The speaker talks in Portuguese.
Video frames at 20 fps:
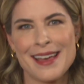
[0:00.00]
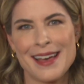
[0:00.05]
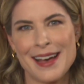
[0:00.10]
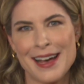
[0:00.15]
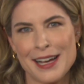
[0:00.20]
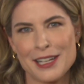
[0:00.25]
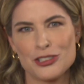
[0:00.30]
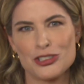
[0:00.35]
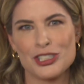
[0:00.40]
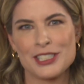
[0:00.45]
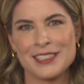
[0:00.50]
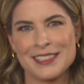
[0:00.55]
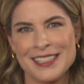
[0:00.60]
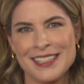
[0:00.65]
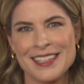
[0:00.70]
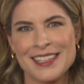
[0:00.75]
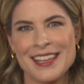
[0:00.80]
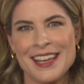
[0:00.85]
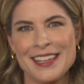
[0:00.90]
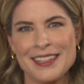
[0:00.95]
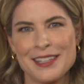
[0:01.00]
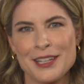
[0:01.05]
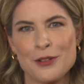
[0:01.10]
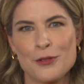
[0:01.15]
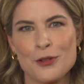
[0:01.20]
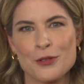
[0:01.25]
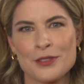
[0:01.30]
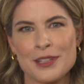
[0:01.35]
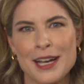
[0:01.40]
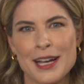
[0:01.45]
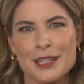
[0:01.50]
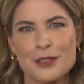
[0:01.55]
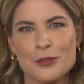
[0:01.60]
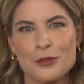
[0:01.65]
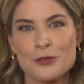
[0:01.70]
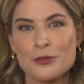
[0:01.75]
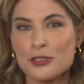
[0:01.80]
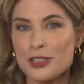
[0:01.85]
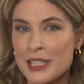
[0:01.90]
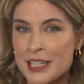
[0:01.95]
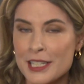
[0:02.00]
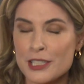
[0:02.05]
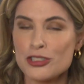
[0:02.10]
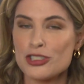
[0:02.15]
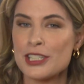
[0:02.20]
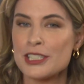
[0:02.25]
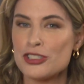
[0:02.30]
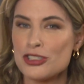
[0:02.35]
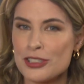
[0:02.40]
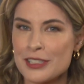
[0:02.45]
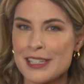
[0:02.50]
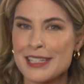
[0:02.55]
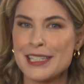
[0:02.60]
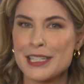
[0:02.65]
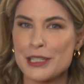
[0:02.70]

reage assim que entra em contato com os ingredientes